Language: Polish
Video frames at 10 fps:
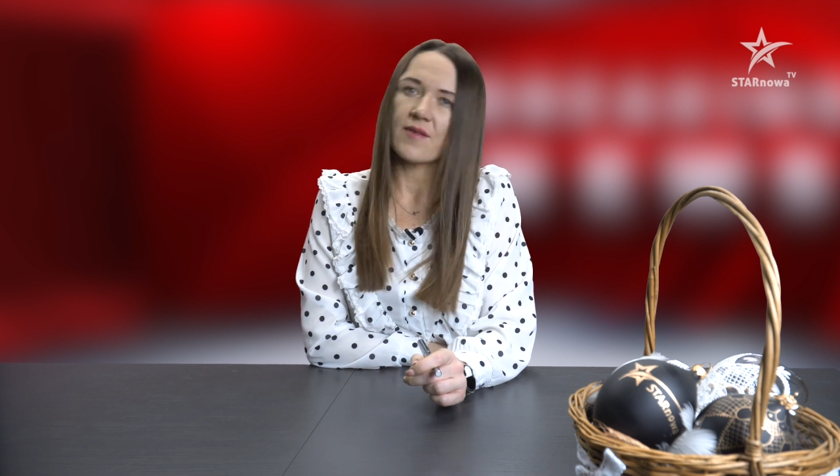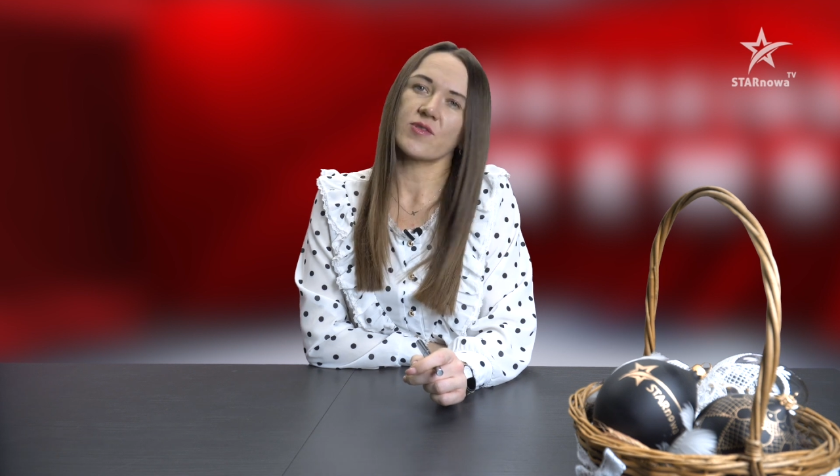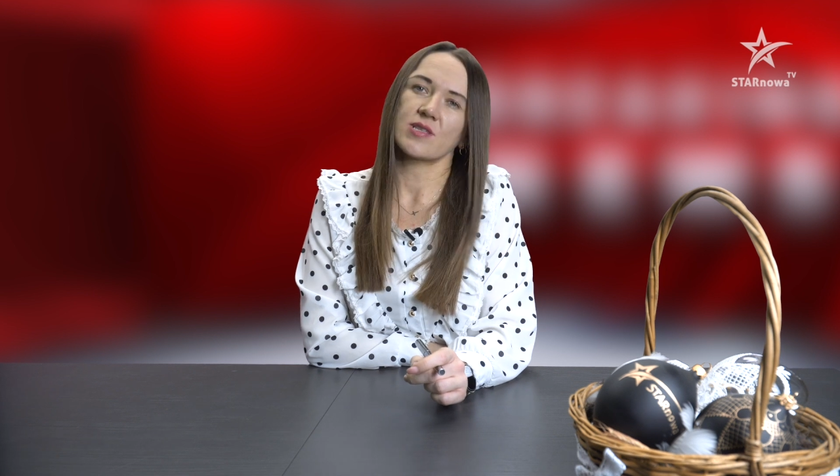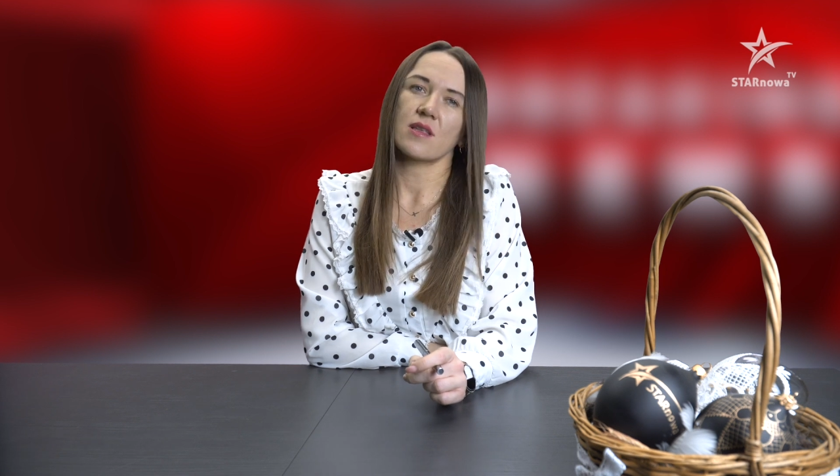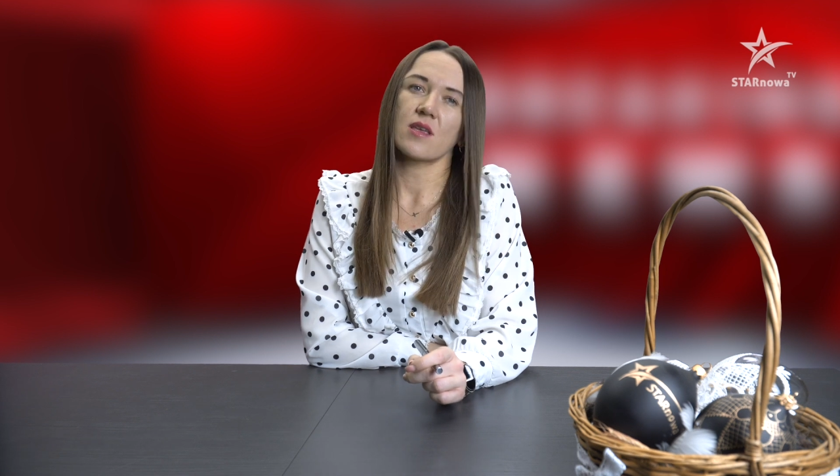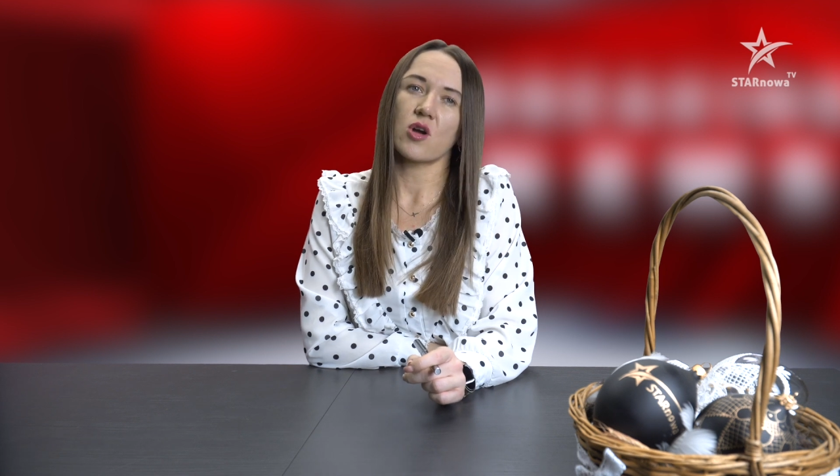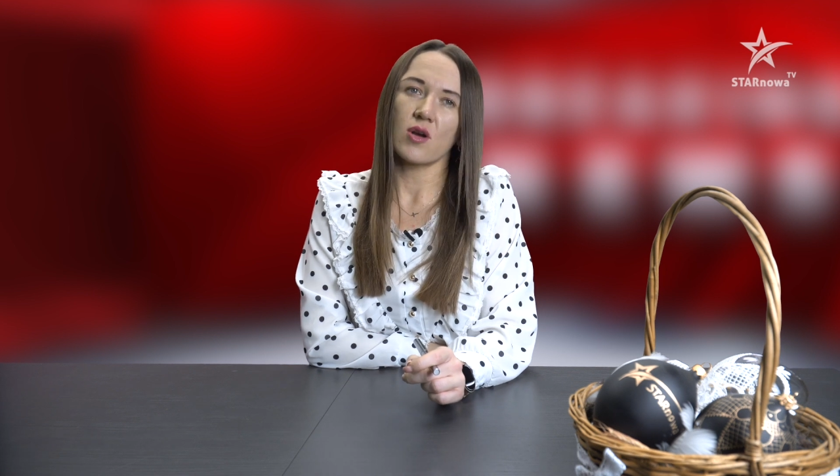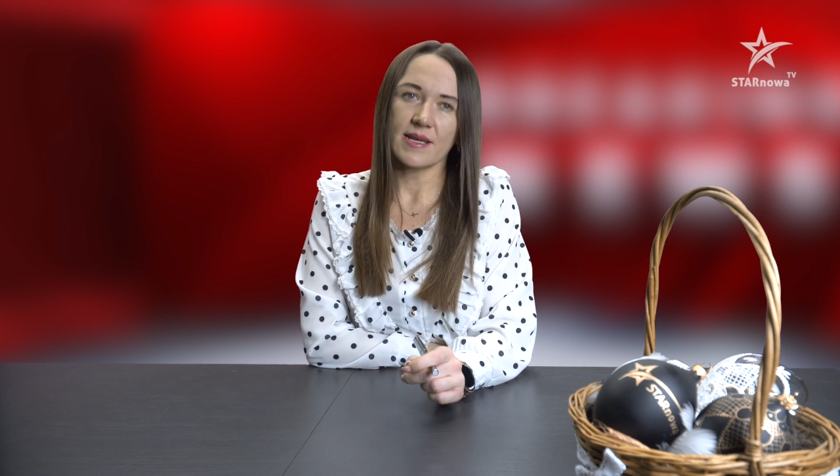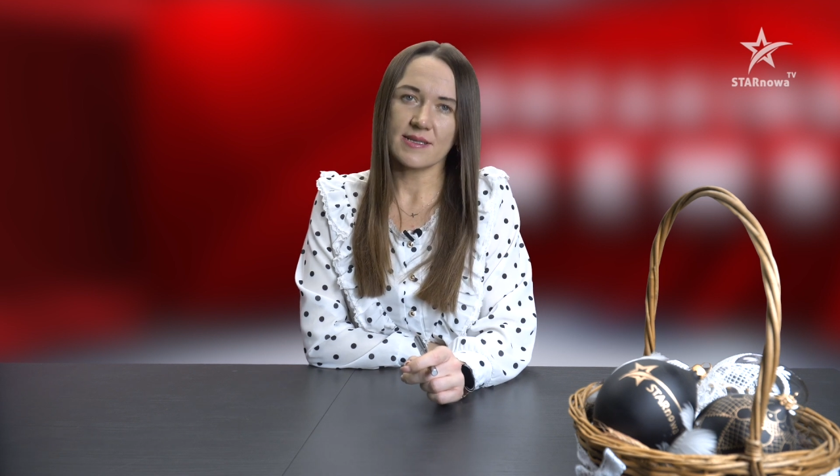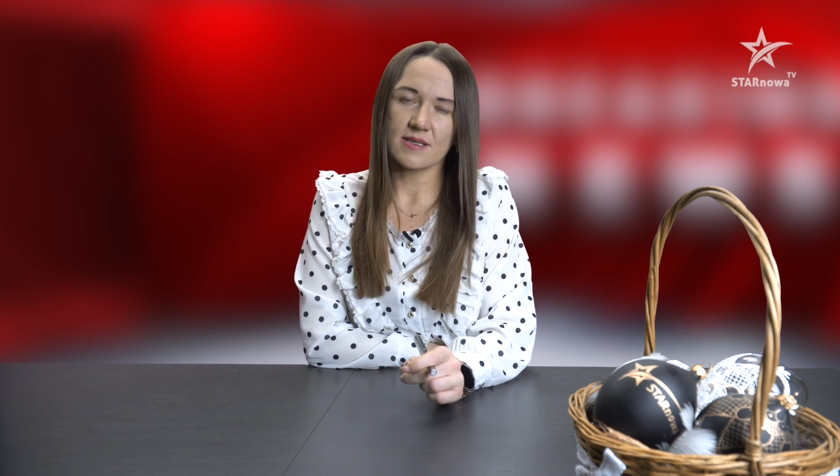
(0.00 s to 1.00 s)
W ostatniej
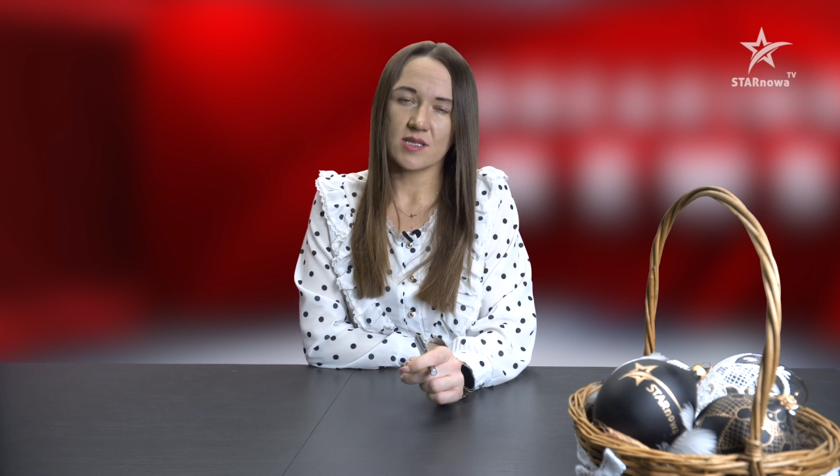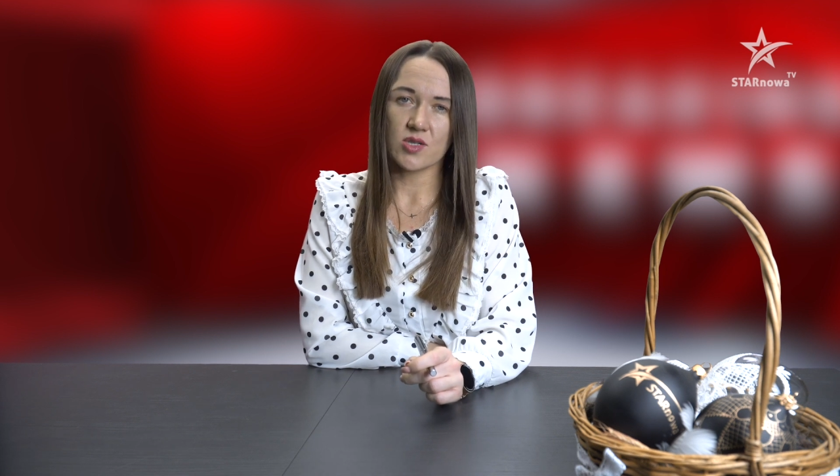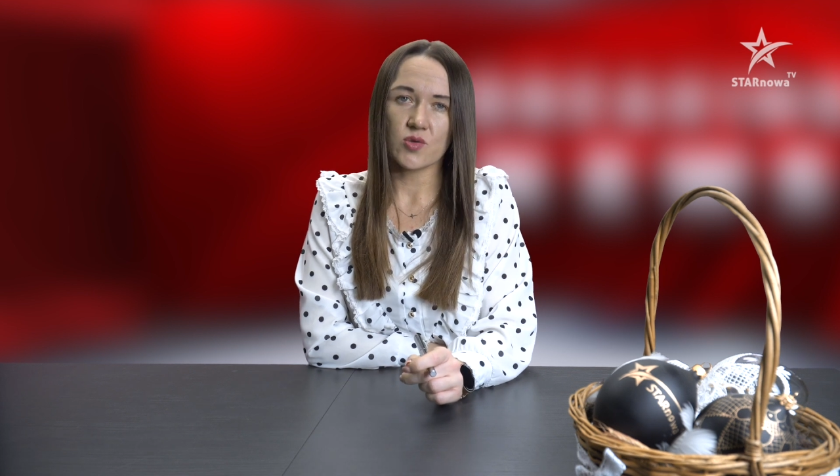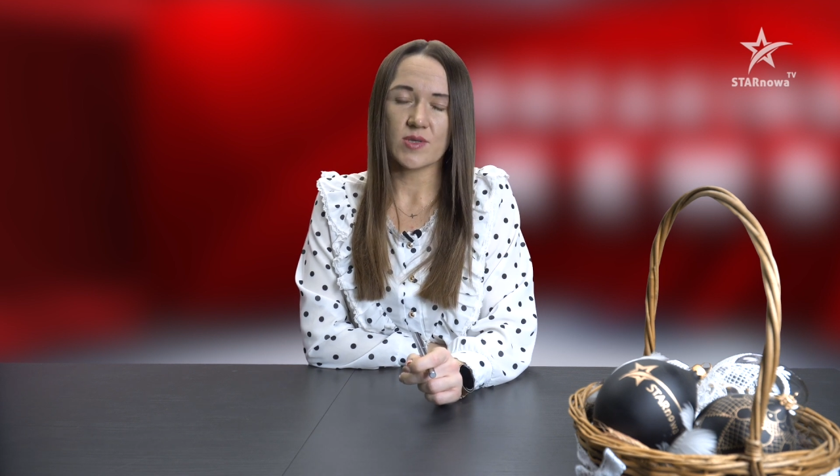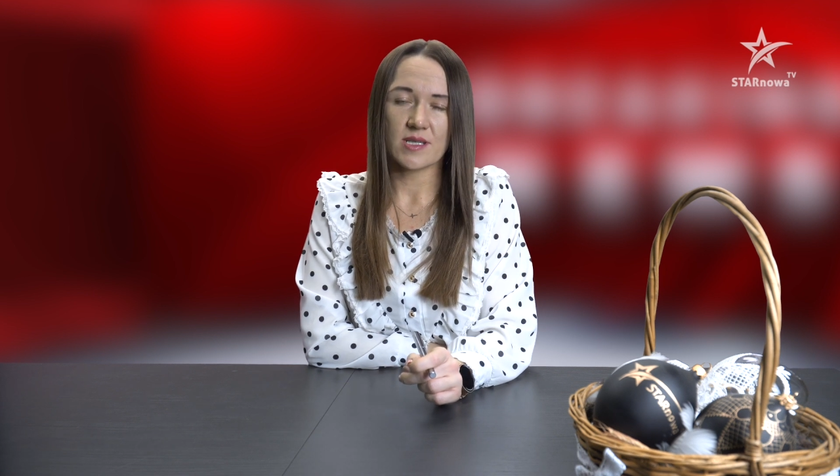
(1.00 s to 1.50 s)
kolejce sezonu